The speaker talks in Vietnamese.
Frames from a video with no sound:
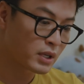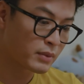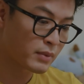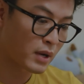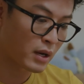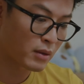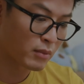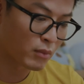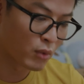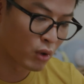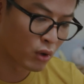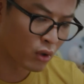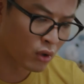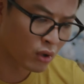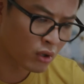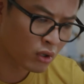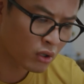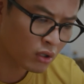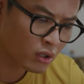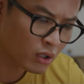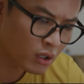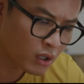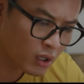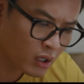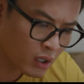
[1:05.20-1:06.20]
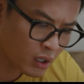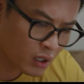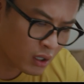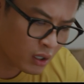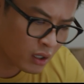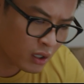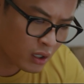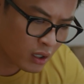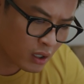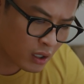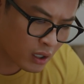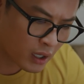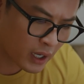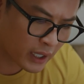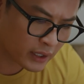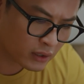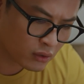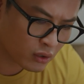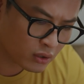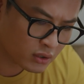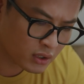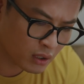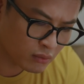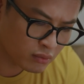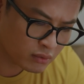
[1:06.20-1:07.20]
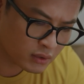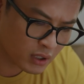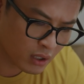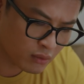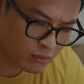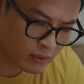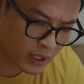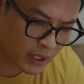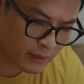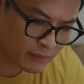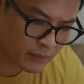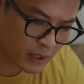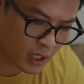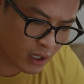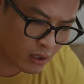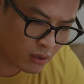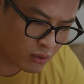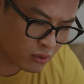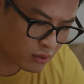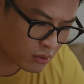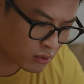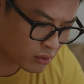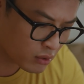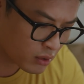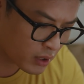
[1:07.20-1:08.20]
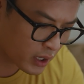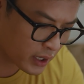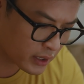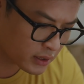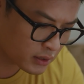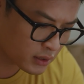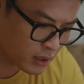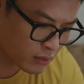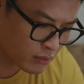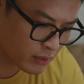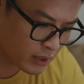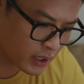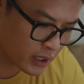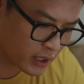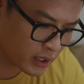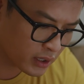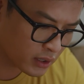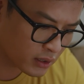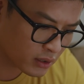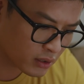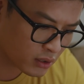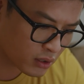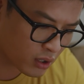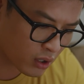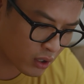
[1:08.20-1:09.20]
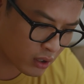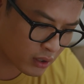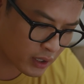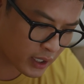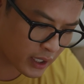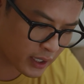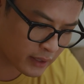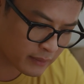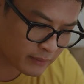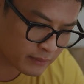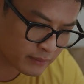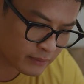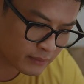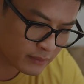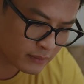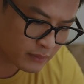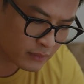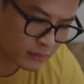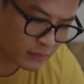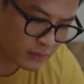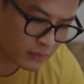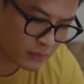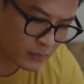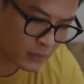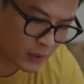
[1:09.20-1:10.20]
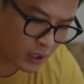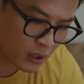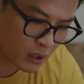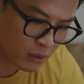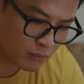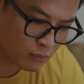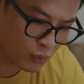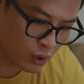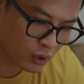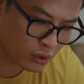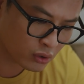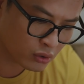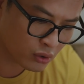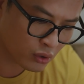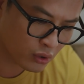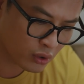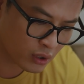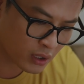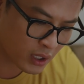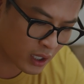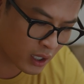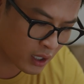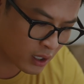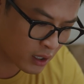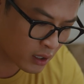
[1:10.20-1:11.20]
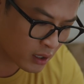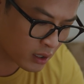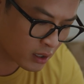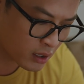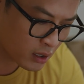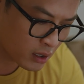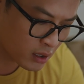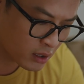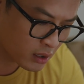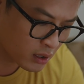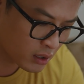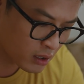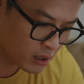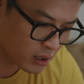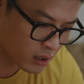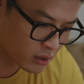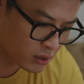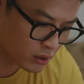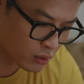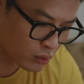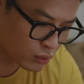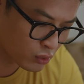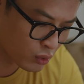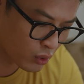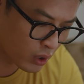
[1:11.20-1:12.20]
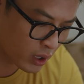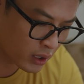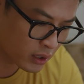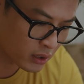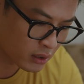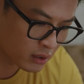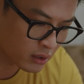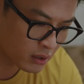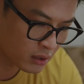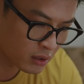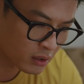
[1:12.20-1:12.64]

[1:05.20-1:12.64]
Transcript: Mẹ bảo bố, anh có giống chồng em đâu, anh giống y như con em mà mỗi tội là hơi nhiều tuổi.